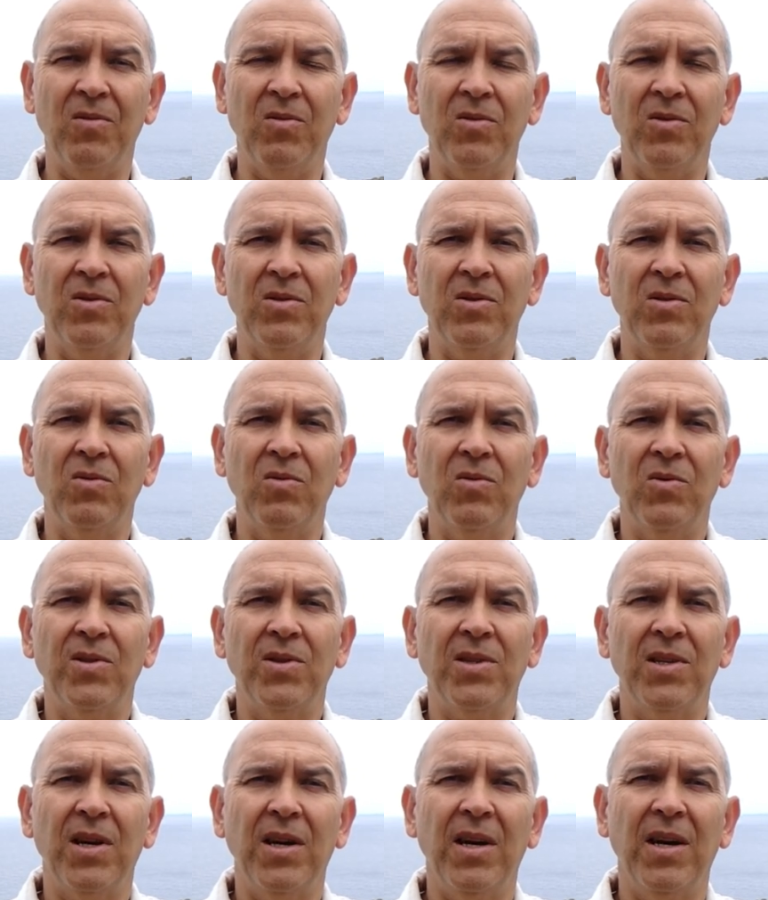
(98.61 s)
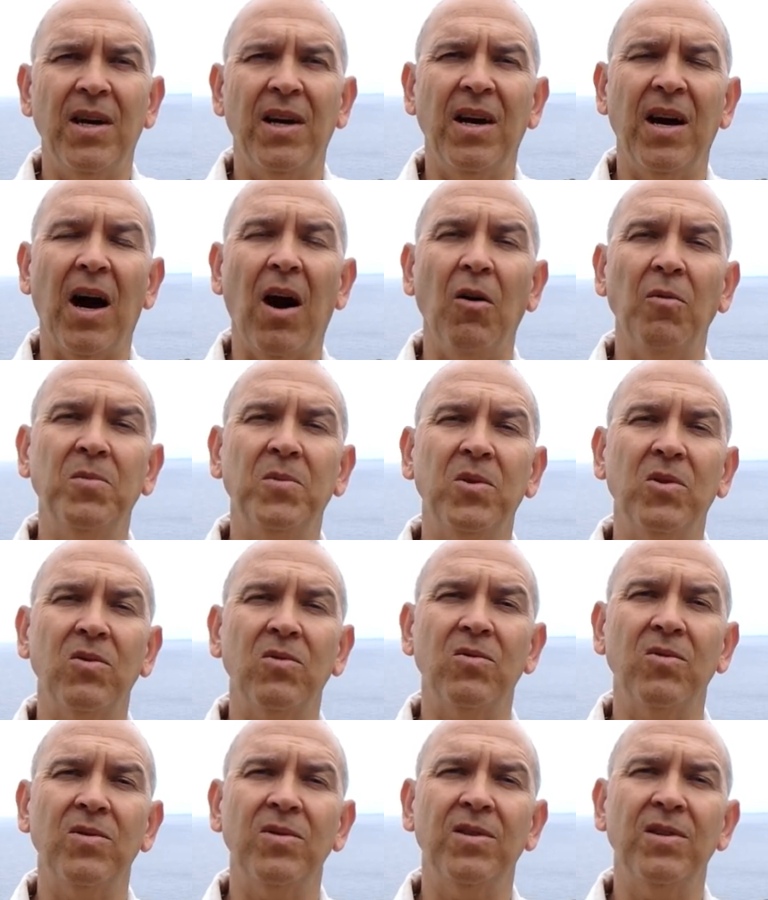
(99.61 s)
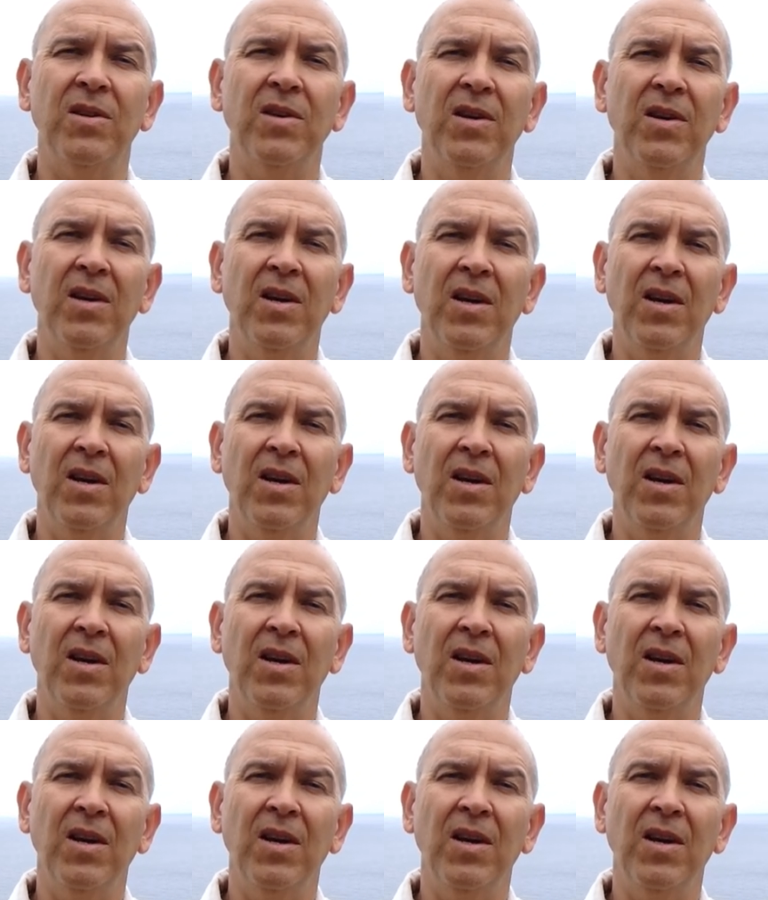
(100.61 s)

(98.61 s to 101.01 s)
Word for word: Und unser Hauptgrund,